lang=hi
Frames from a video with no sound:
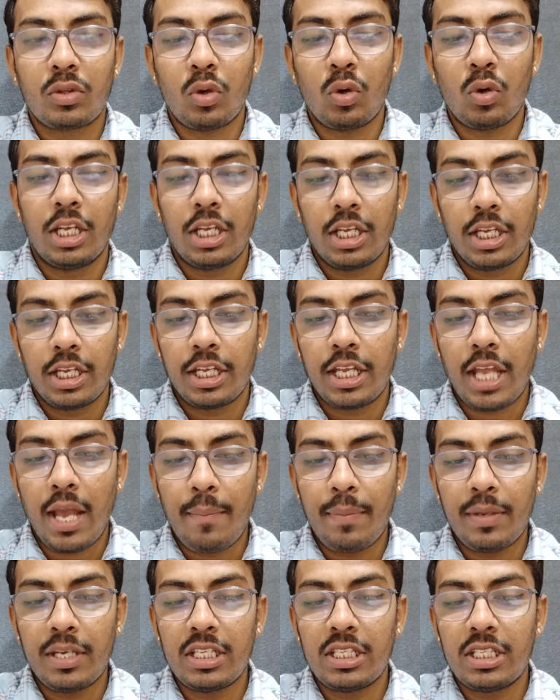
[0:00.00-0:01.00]
तो
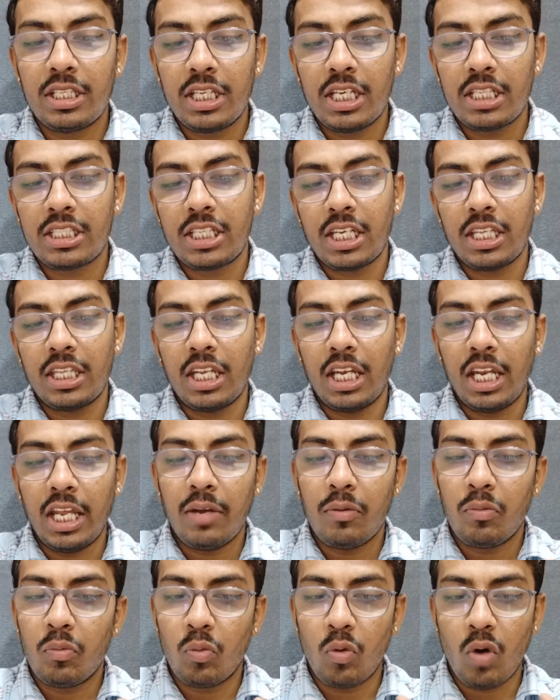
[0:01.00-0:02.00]
यहाँ पर ये चैनल
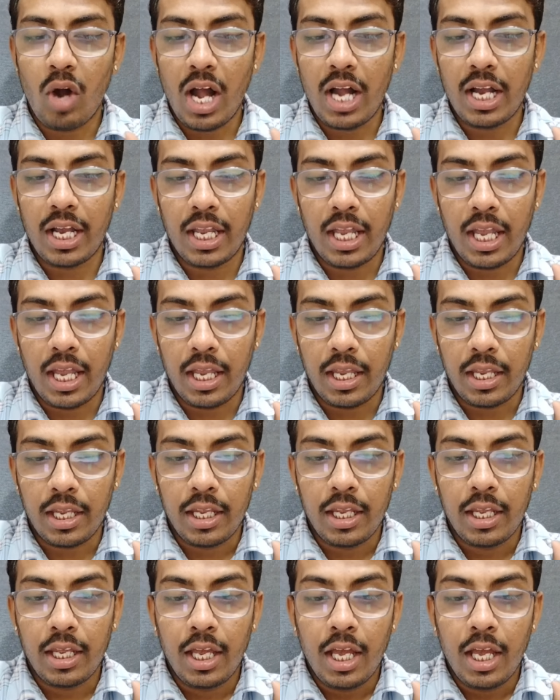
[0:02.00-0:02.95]
है वो आ गया है